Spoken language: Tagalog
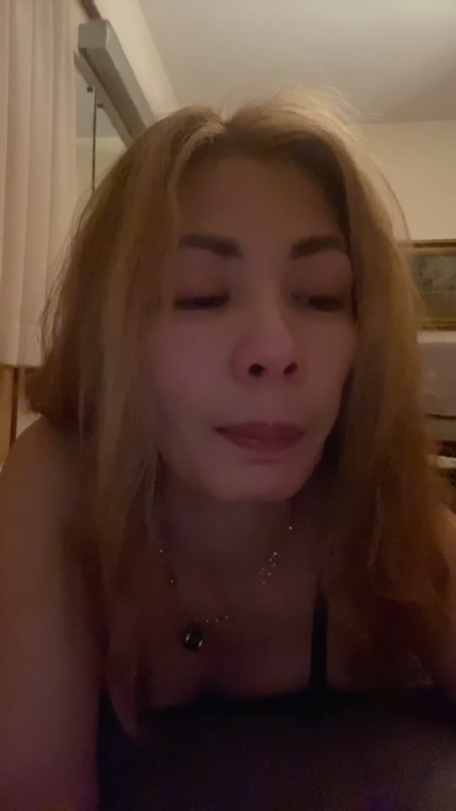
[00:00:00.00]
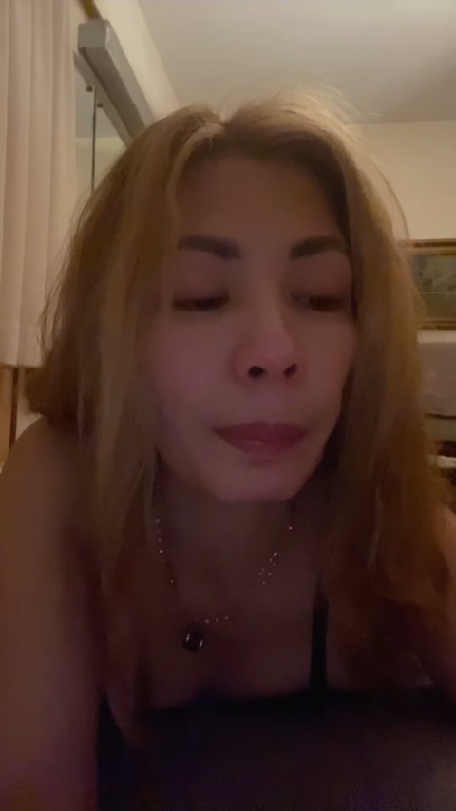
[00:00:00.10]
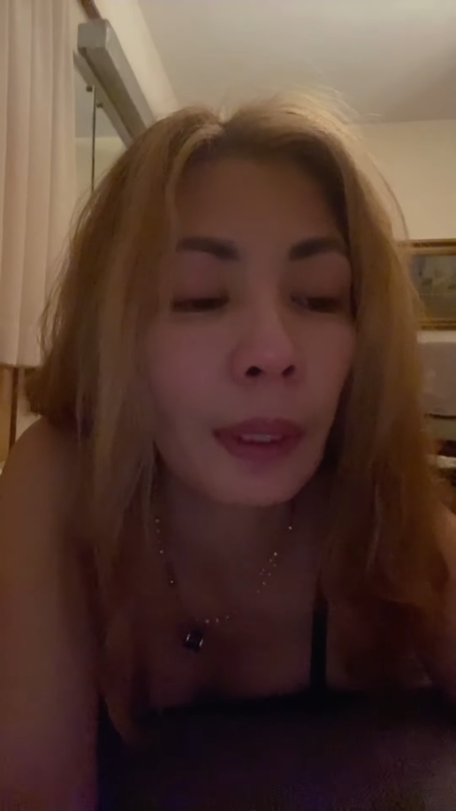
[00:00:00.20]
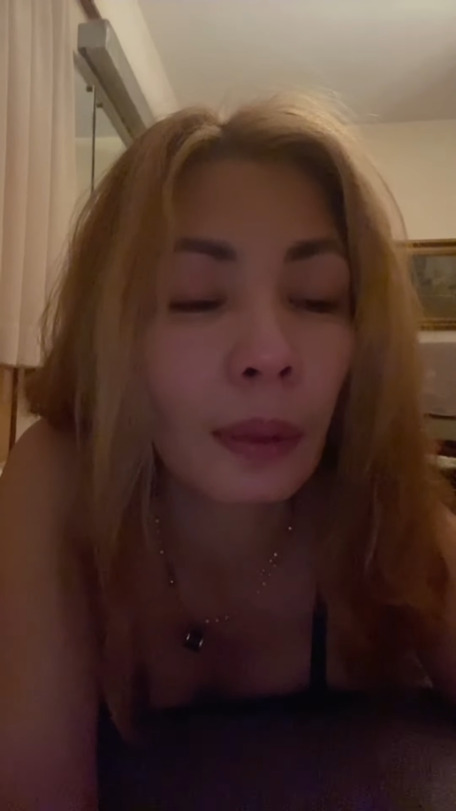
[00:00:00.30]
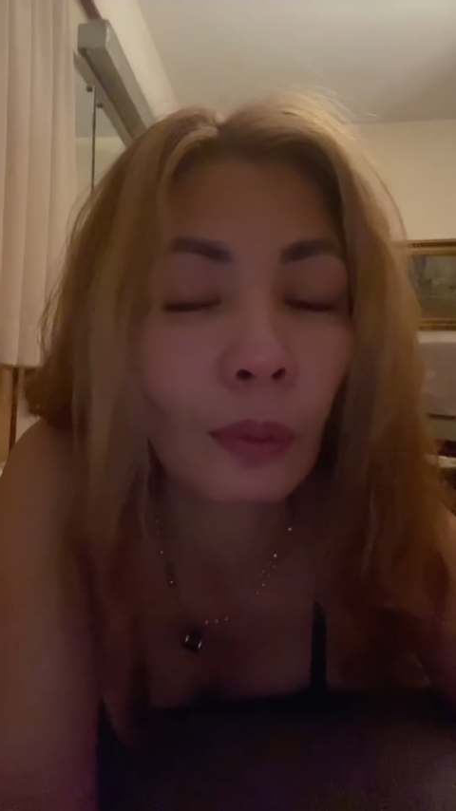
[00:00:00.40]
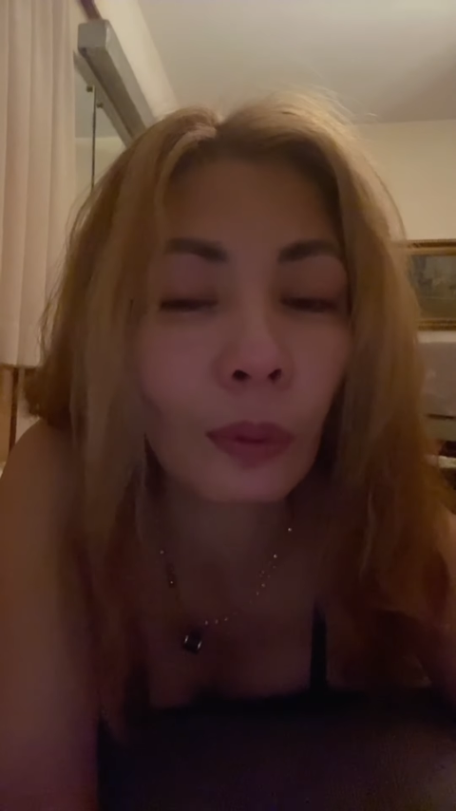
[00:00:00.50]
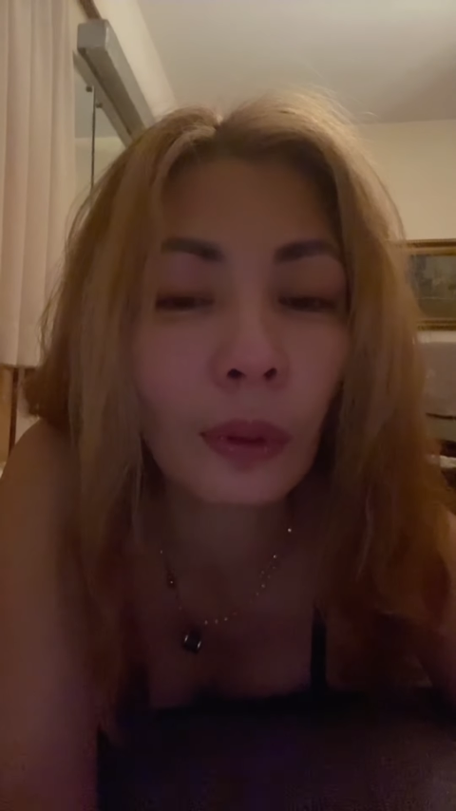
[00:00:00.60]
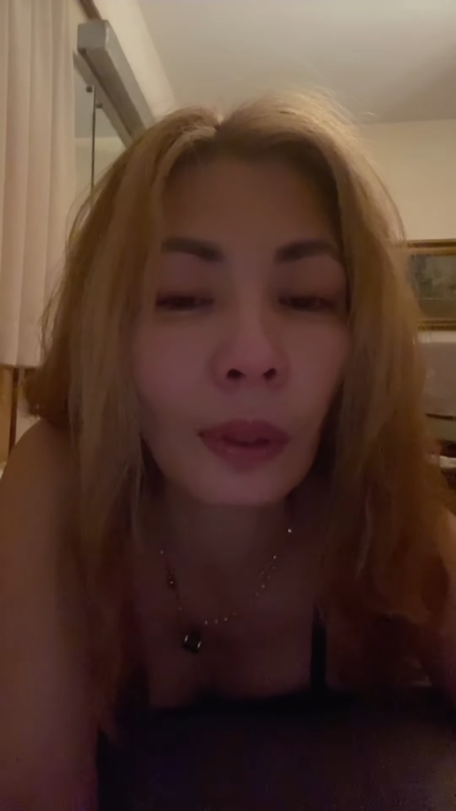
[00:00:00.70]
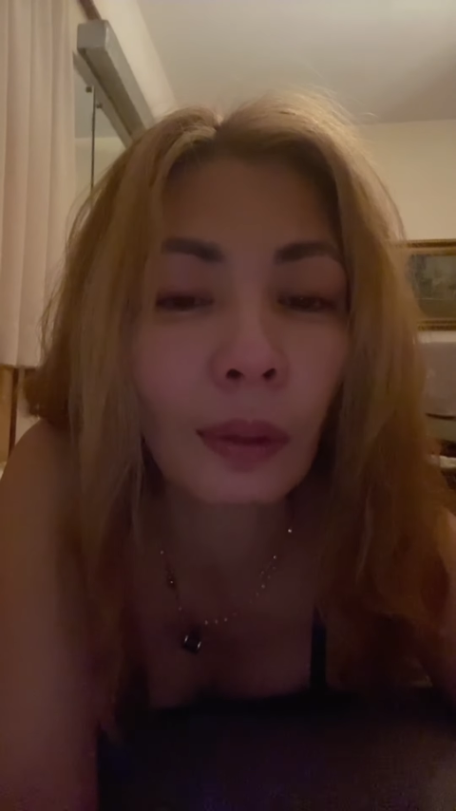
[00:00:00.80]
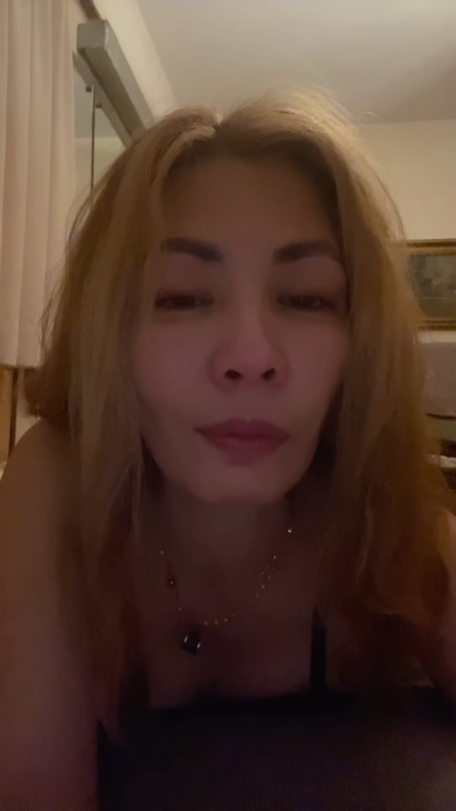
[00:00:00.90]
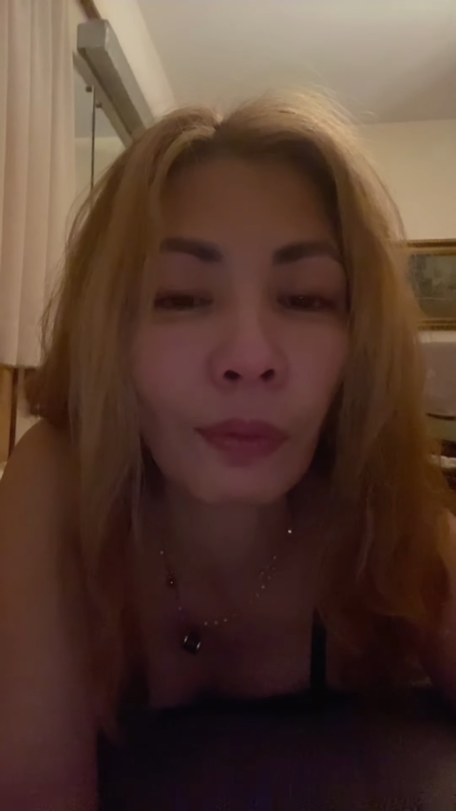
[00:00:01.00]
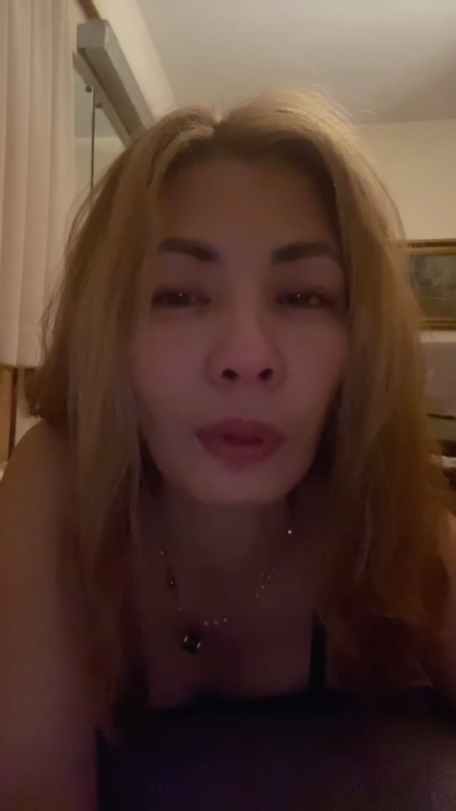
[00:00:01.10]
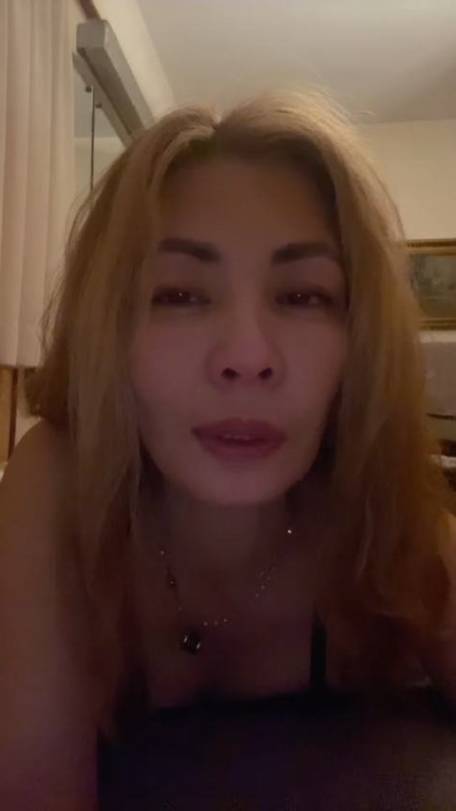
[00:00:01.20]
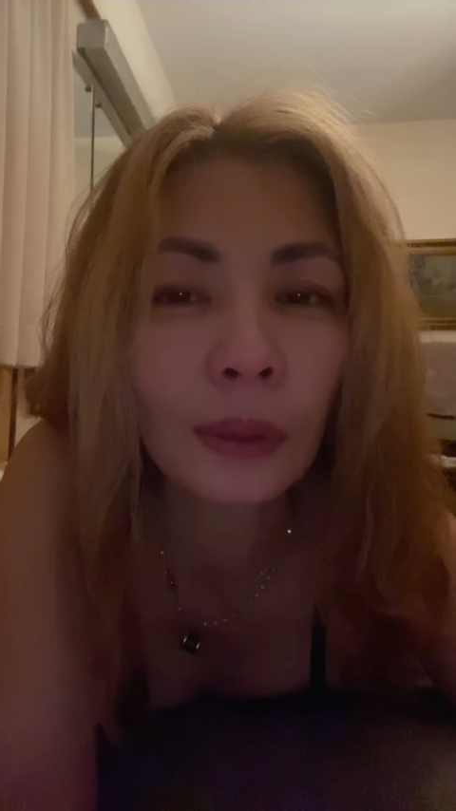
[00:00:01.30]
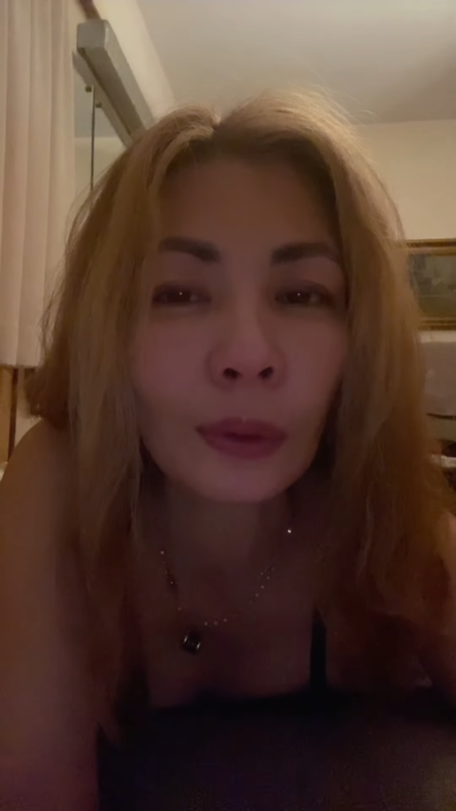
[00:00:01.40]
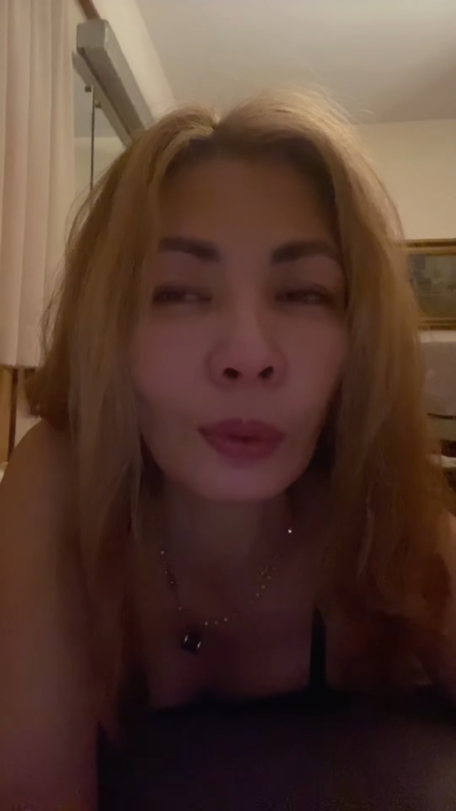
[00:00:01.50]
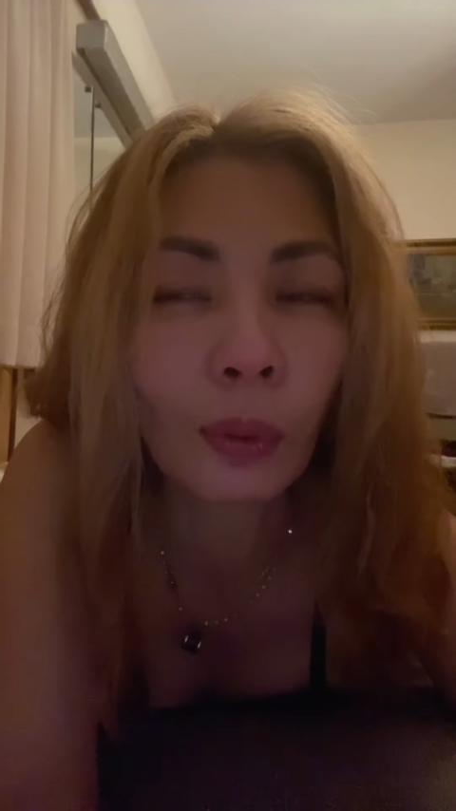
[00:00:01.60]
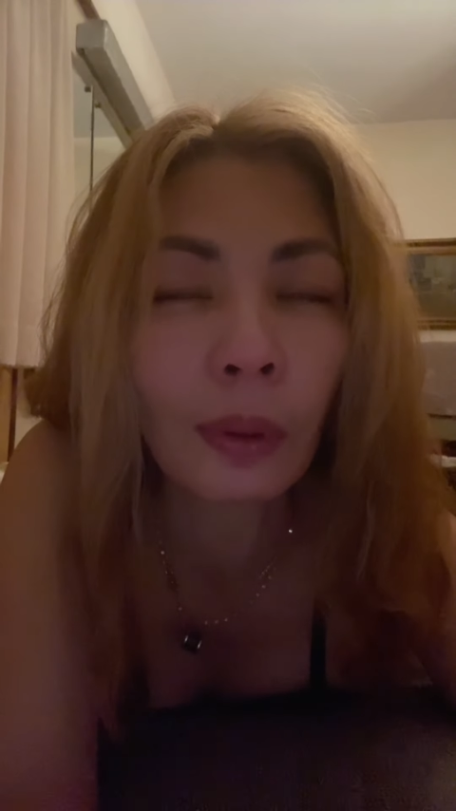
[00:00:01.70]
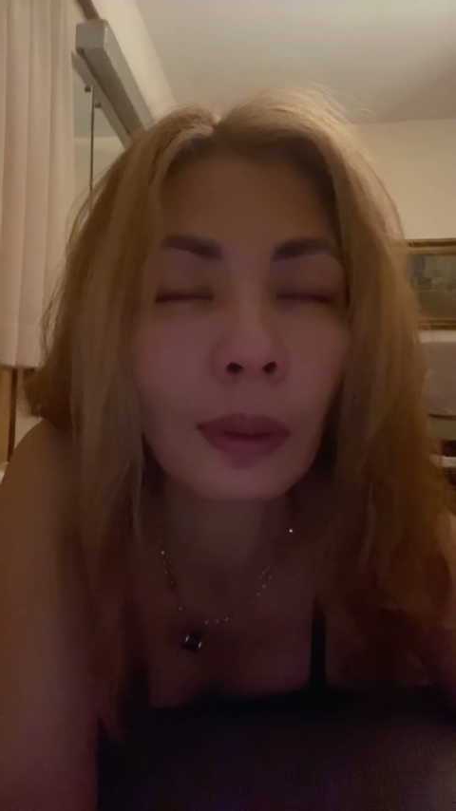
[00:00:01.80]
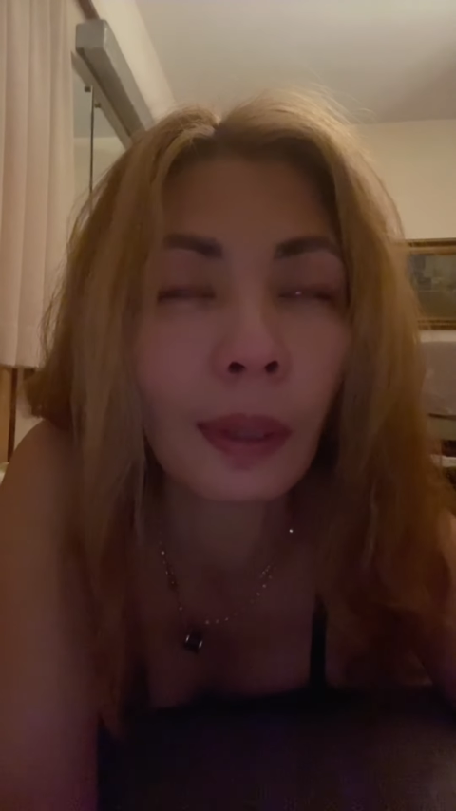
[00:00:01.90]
Pinanood ko ang full story.